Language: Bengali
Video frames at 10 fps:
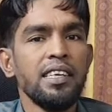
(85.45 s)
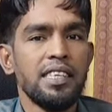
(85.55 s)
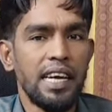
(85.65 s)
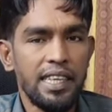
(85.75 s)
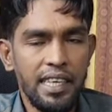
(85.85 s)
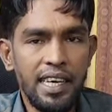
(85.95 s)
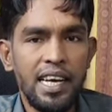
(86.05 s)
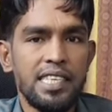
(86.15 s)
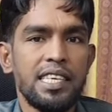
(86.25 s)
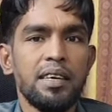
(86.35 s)
চাইতে
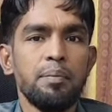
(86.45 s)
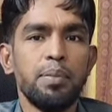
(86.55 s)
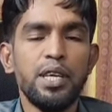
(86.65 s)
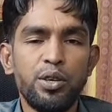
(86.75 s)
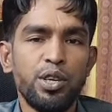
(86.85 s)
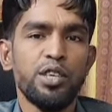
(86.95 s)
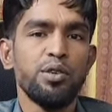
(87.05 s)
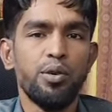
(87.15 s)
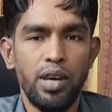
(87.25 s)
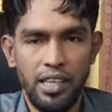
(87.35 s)
আজকে ভিন্ন কিছু
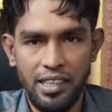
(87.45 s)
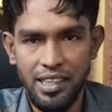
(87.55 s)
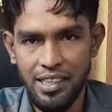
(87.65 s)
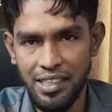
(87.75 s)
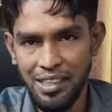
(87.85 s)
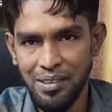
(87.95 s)
ঘটাতে যাচ্ছি